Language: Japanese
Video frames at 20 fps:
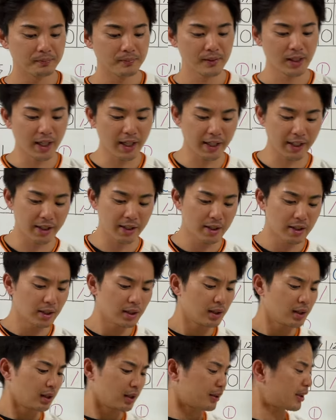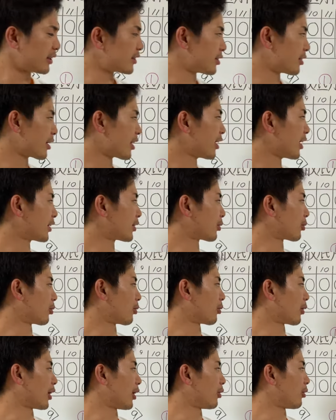はい。で、次気になるとこ
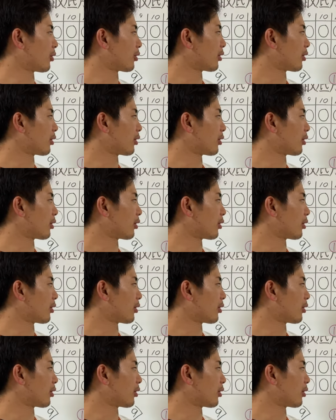ろ、これ、